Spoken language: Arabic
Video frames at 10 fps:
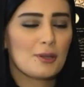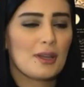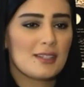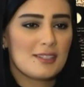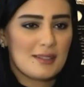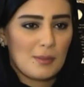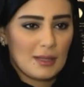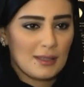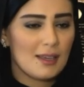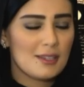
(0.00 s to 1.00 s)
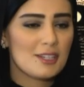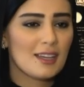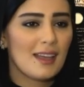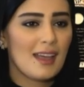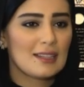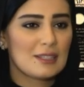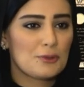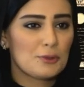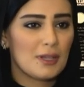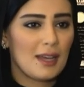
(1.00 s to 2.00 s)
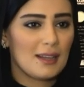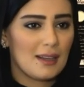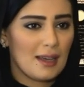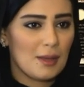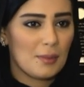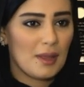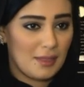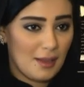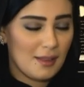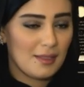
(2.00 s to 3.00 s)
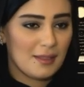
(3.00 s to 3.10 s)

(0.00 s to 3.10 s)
وخليجي 17 هل تنوون على اللقب الثالث